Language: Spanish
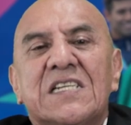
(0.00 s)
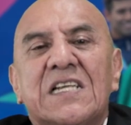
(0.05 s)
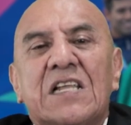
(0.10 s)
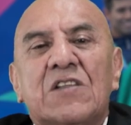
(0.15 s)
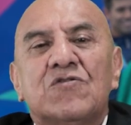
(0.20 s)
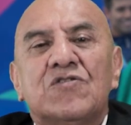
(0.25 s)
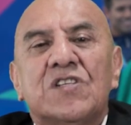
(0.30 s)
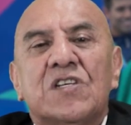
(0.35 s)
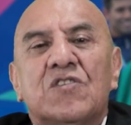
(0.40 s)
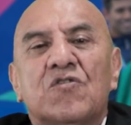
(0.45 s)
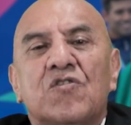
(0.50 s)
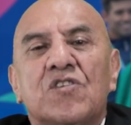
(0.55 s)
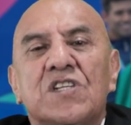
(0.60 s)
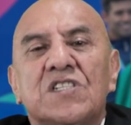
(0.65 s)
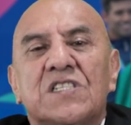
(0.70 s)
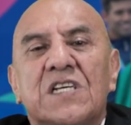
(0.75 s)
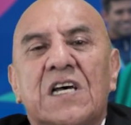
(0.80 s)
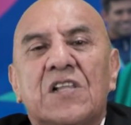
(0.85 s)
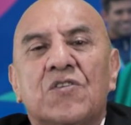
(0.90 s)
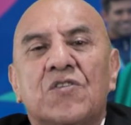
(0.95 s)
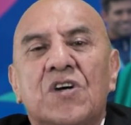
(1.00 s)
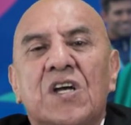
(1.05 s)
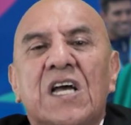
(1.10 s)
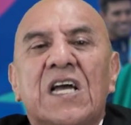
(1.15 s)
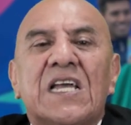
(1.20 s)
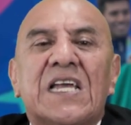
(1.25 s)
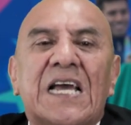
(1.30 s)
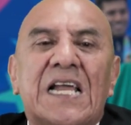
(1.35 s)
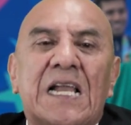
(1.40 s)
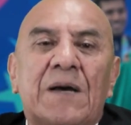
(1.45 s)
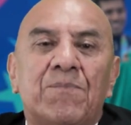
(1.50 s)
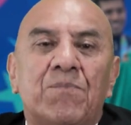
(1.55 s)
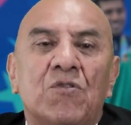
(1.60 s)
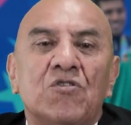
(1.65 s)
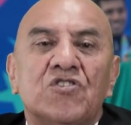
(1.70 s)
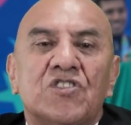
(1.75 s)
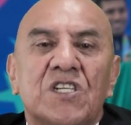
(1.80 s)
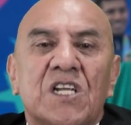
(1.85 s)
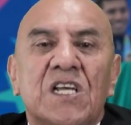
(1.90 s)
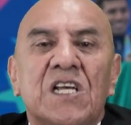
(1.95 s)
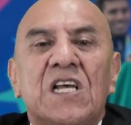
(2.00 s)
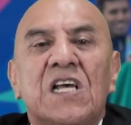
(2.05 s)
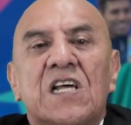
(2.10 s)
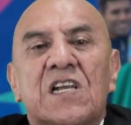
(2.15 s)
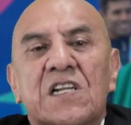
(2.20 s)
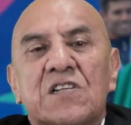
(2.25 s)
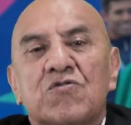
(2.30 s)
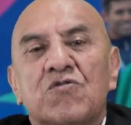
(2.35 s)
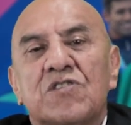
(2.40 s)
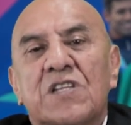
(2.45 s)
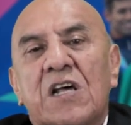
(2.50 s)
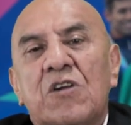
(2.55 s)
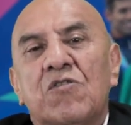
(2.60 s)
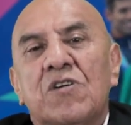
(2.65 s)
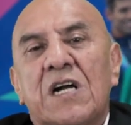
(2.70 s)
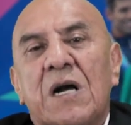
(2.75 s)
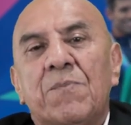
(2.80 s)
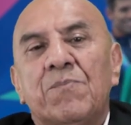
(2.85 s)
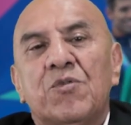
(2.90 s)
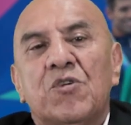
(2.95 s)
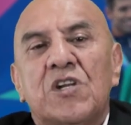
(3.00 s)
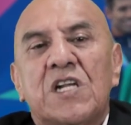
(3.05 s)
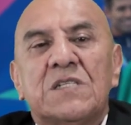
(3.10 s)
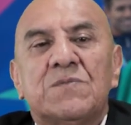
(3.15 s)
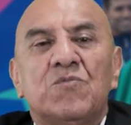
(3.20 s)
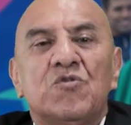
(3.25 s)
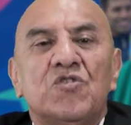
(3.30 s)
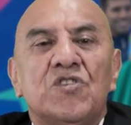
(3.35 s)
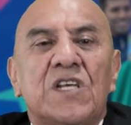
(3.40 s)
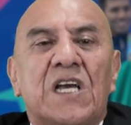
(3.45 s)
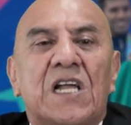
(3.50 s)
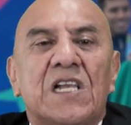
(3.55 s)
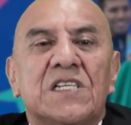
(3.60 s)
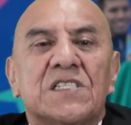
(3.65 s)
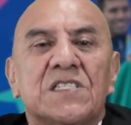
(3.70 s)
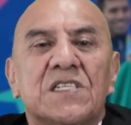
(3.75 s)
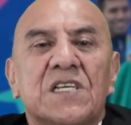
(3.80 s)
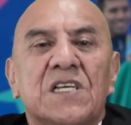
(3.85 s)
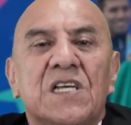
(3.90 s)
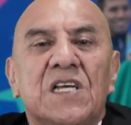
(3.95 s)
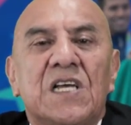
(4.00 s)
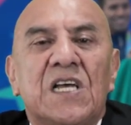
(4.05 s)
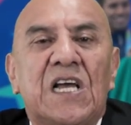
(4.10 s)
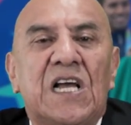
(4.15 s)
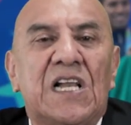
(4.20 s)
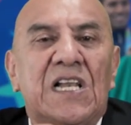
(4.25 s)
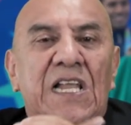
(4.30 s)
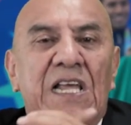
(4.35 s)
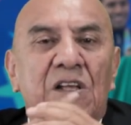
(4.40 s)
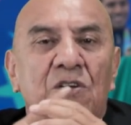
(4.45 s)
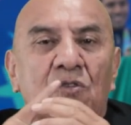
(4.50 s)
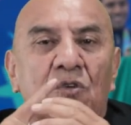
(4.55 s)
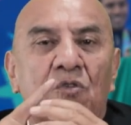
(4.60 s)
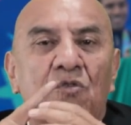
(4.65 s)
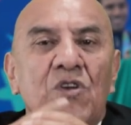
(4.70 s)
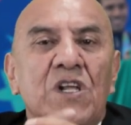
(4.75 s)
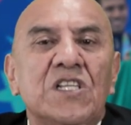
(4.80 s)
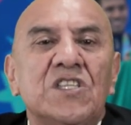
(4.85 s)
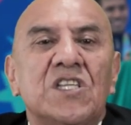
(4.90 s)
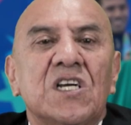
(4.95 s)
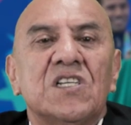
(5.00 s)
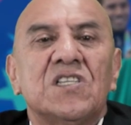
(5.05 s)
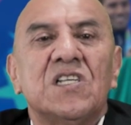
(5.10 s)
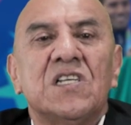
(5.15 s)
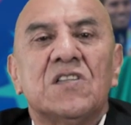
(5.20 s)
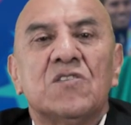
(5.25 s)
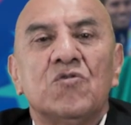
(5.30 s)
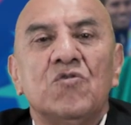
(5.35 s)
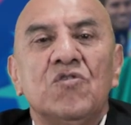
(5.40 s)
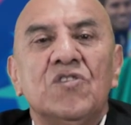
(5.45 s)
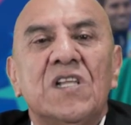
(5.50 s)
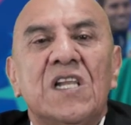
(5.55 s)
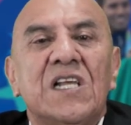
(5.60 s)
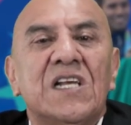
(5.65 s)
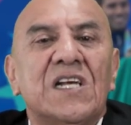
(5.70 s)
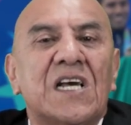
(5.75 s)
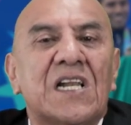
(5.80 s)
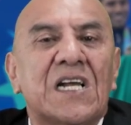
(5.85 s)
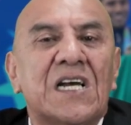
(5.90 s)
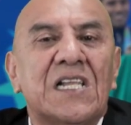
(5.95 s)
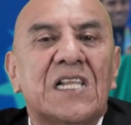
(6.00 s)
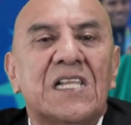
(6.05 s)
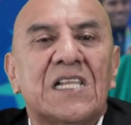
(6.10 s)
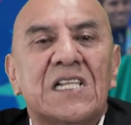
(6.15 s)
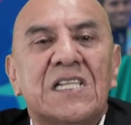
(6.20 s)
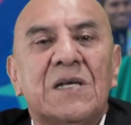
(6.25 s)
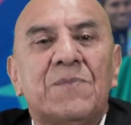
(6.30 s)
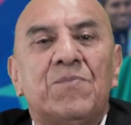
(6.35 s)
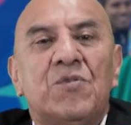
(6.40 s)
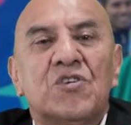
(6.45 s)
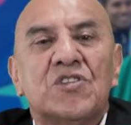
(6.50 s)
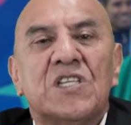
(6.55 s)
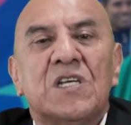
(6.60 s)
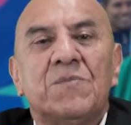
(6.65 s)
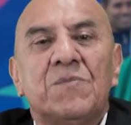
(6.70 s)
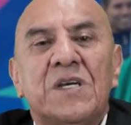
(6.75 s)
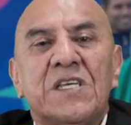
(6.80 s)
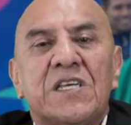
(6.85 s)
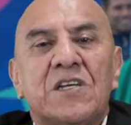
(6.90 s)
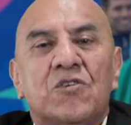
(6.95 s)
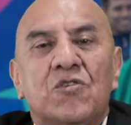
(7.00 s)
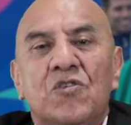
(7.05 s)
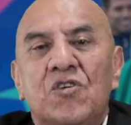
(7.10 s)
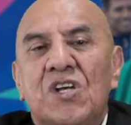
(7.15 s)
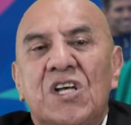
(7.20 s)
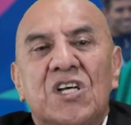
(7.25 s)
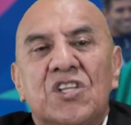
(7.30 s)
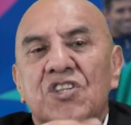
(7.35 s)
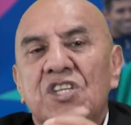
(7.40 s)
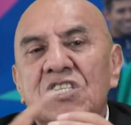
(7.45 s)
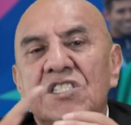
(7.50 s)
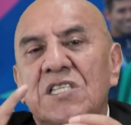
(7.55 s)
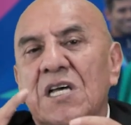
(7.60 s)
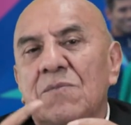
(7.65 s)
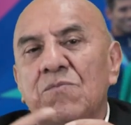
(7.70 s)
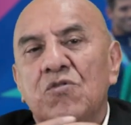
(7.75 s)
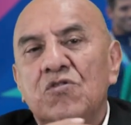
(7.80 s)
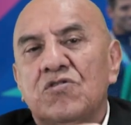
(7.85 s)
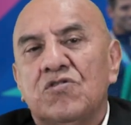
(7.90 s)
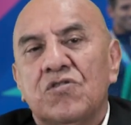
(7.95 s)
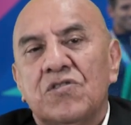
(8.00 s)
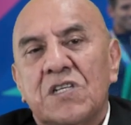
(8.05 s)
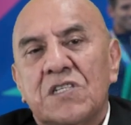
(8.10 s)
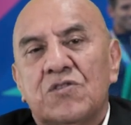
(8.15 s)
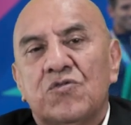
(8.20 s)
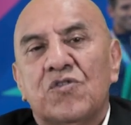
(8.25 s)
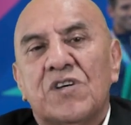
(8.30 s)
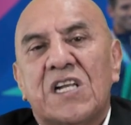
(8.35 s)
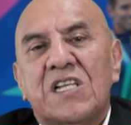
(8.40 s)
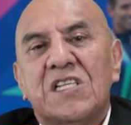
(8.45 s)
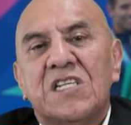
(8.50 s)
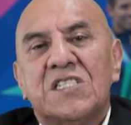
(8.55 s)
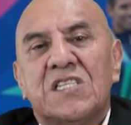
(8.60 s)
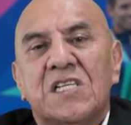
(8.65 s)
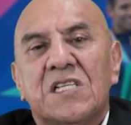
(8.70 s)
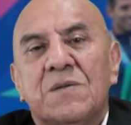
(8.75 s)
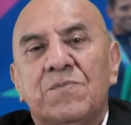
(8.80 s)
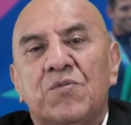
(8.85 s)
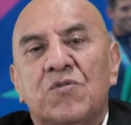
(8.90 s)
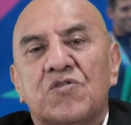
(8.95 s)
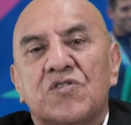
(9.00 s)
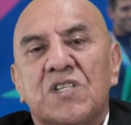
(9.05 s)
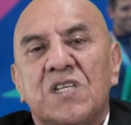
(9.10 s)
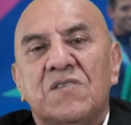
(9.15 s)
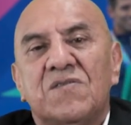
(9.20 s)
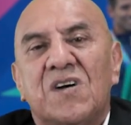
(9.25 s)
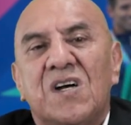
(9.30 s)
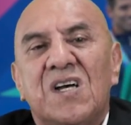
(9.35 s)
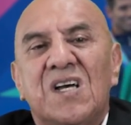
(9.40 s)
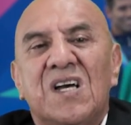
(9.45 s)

de nado sincronizado, que a la postre resultaron campeonas mundiales. La incongruente actitud de la encargada del deporte en México dista mucho de su grandeza deportiva.